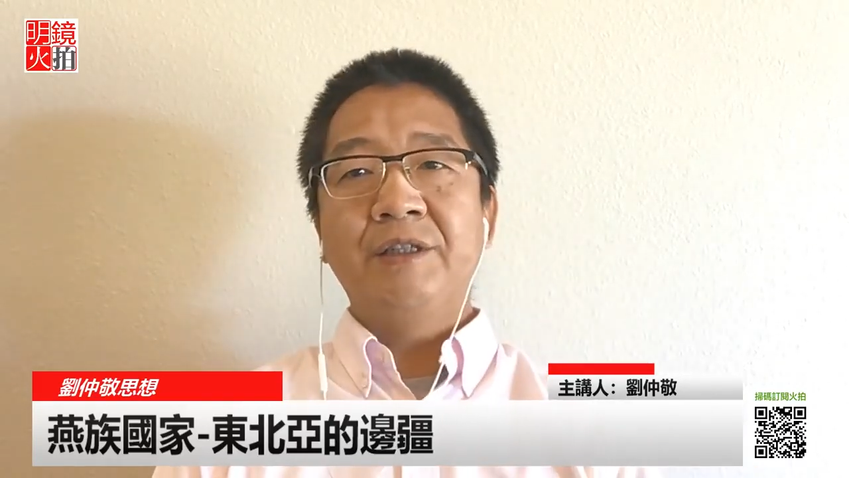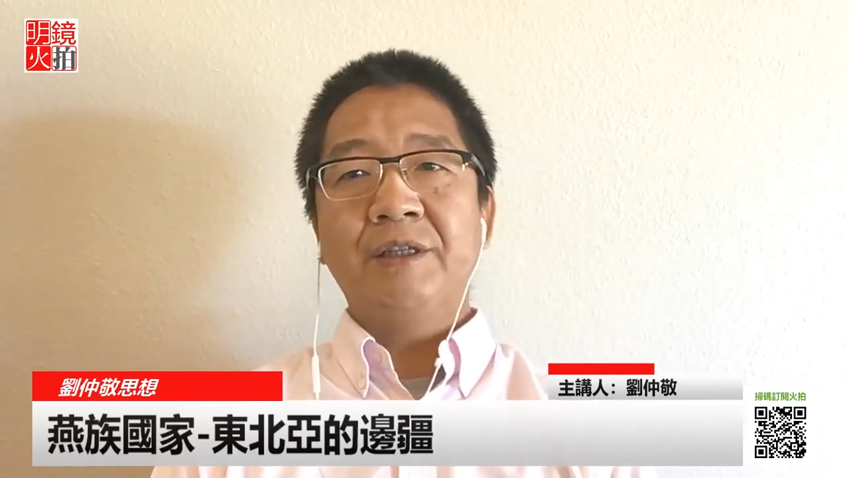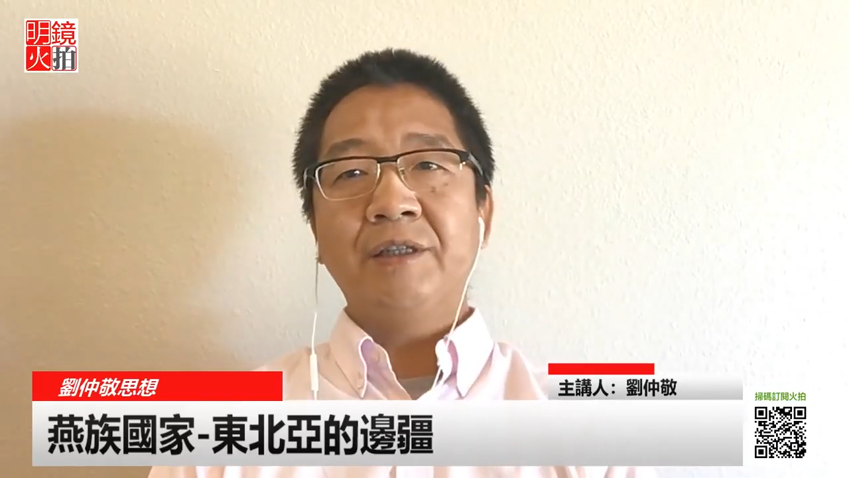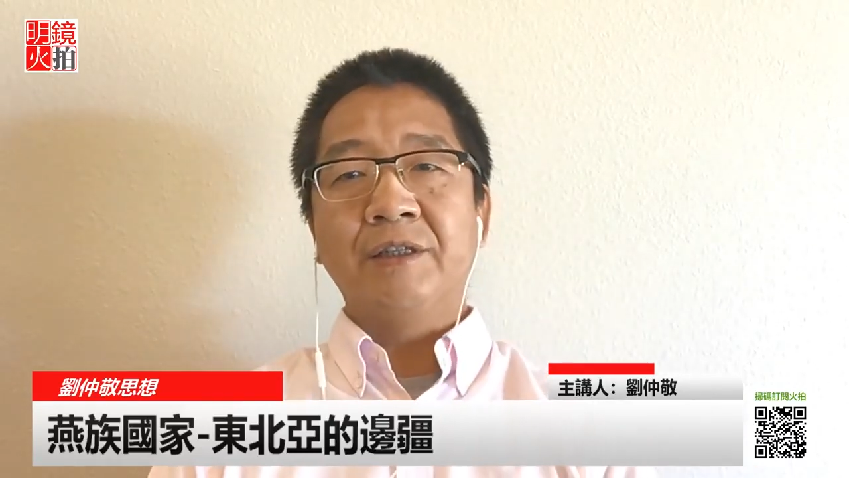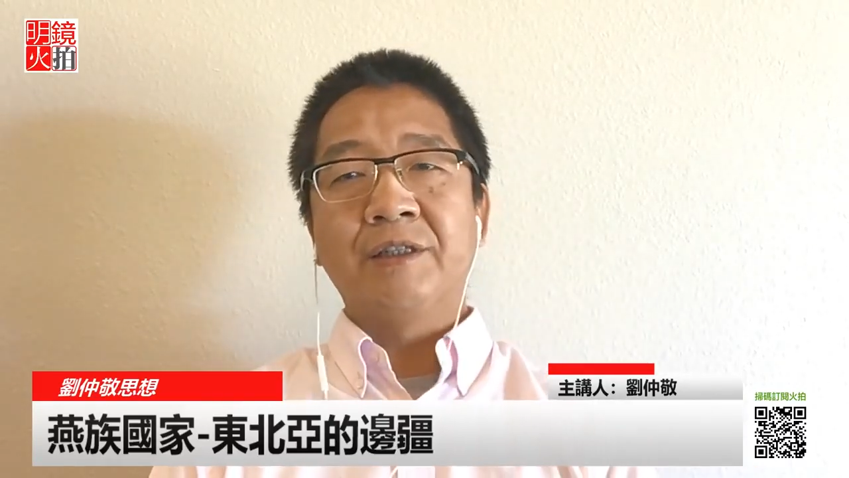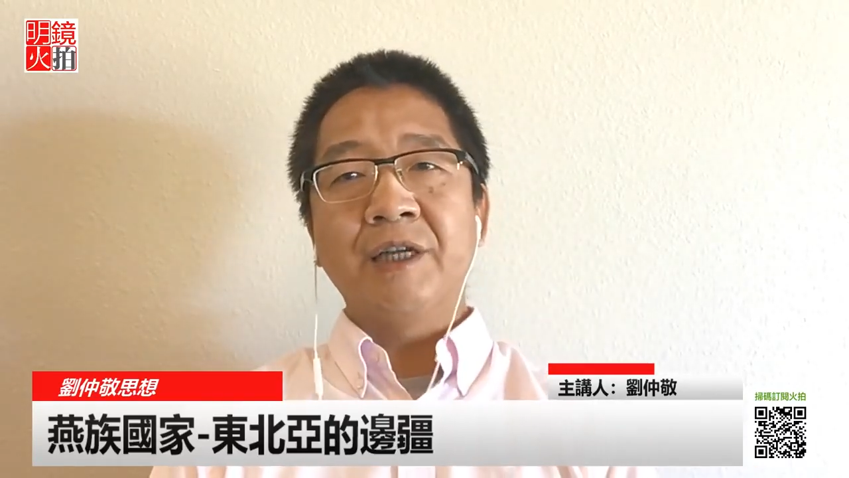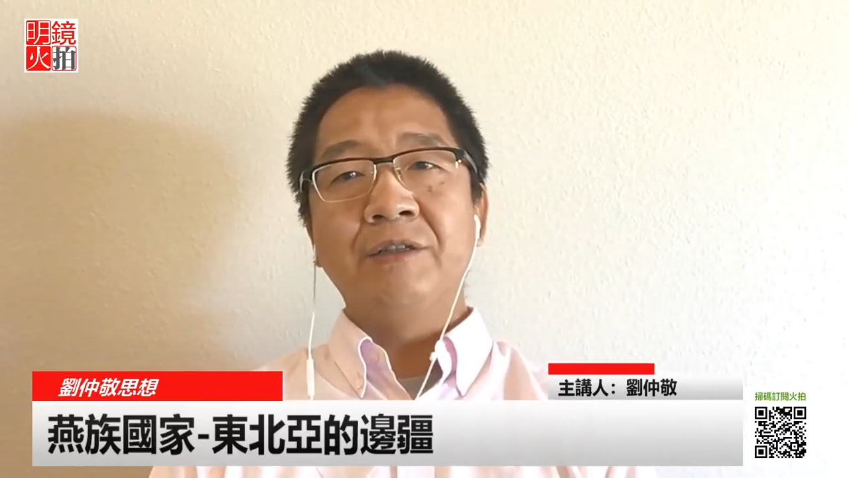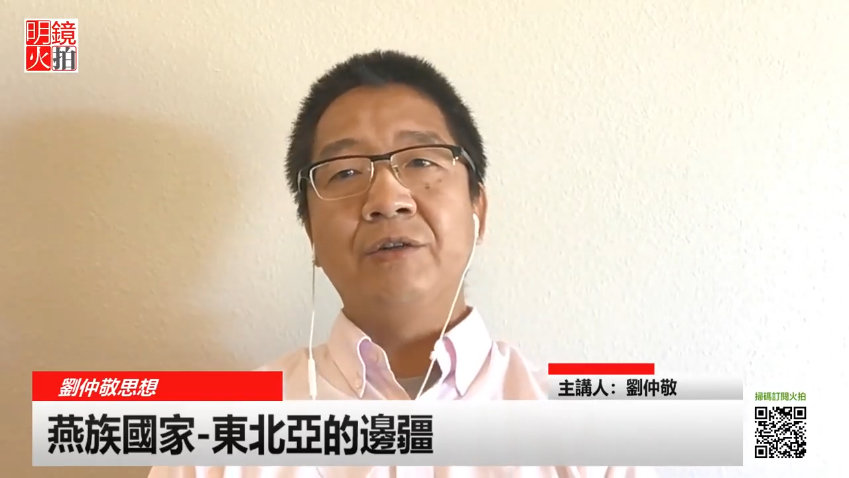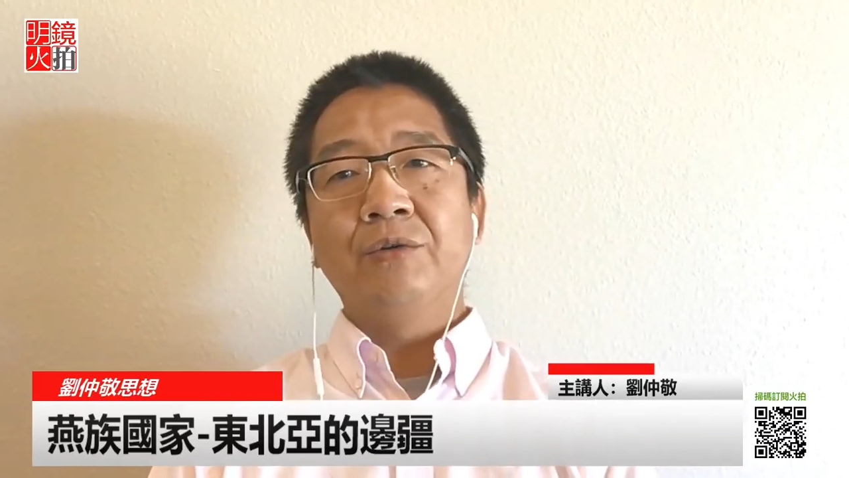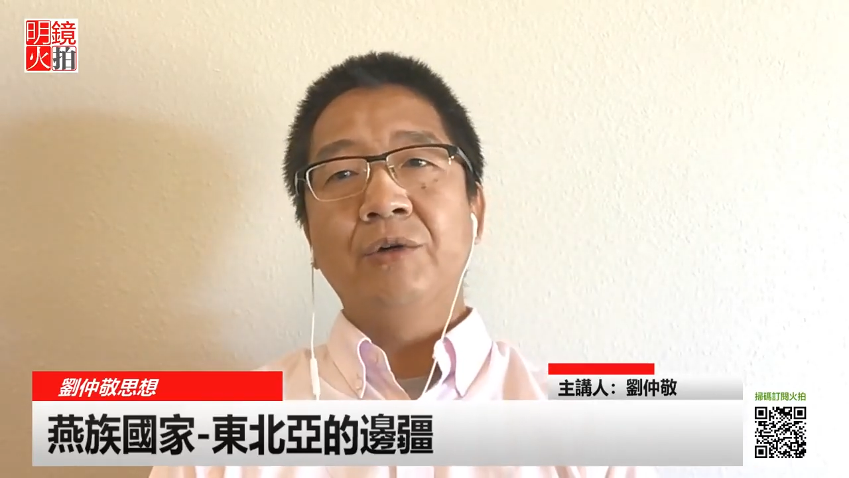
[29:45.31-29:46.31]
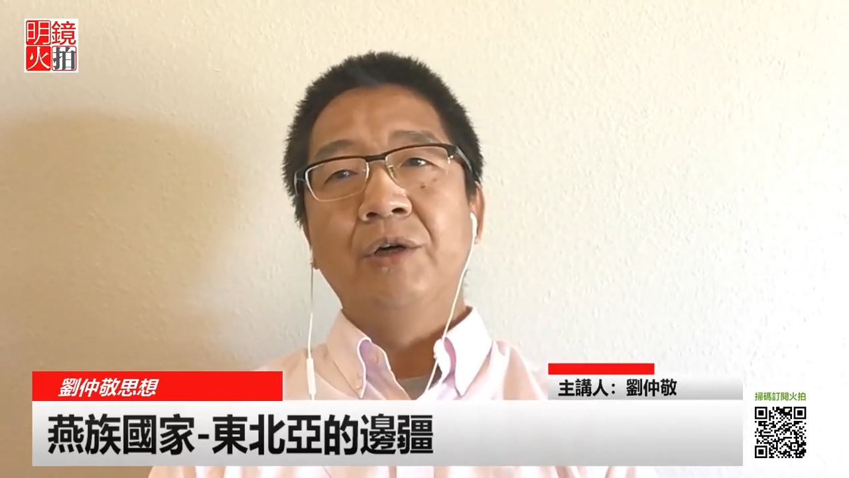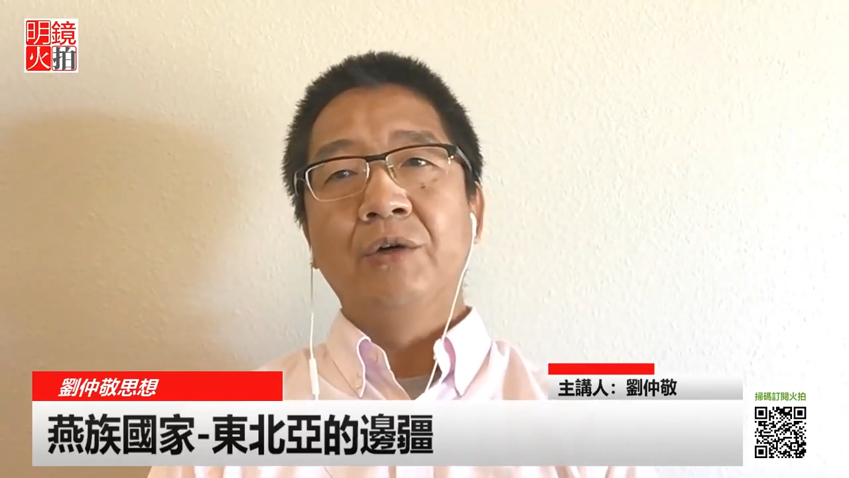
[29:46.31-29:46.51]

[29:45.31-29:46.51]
征的郑州